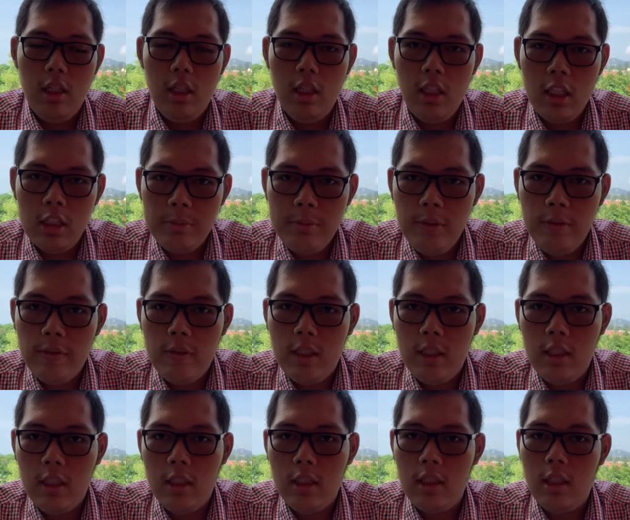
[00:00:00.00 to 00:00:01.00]
Let's be
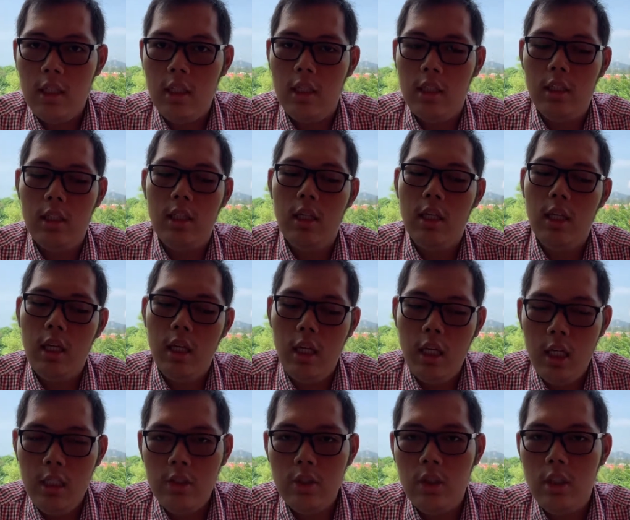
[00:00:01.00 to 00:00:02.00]
fun and
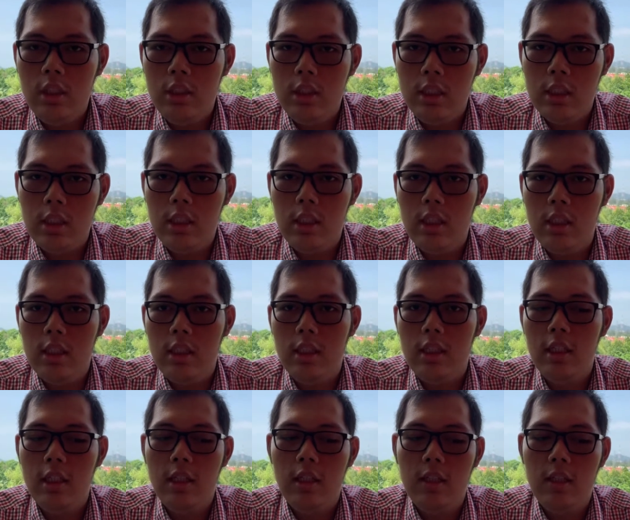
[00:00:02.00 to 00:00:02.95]
enjoy the journey.